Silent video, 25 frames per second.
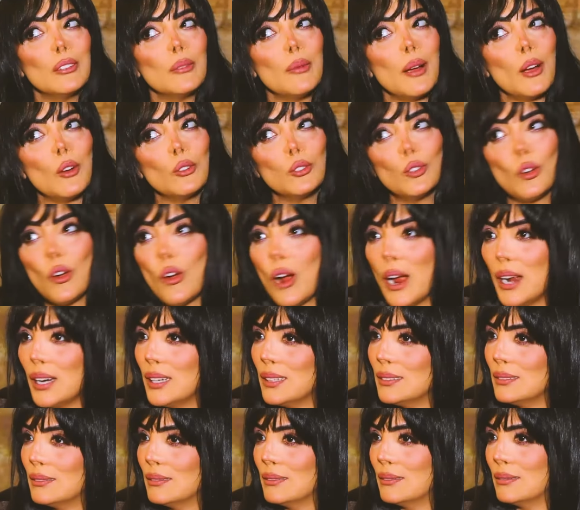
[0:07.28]
باخد حقن
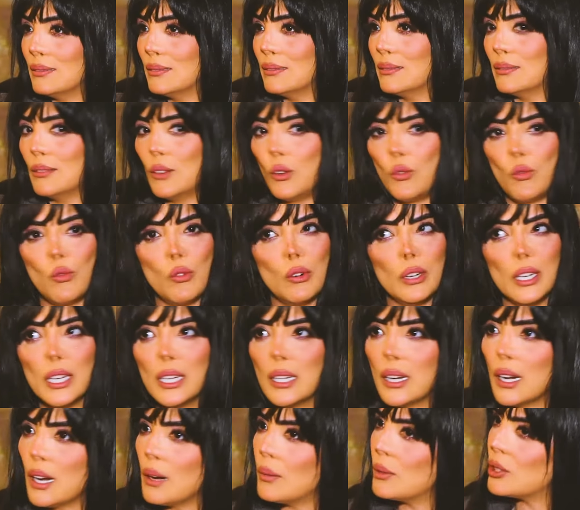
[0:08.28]
وقولي
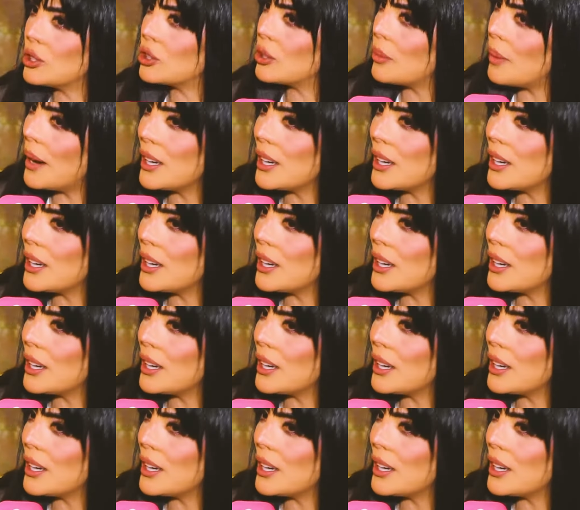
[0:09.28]
ان انا بشرب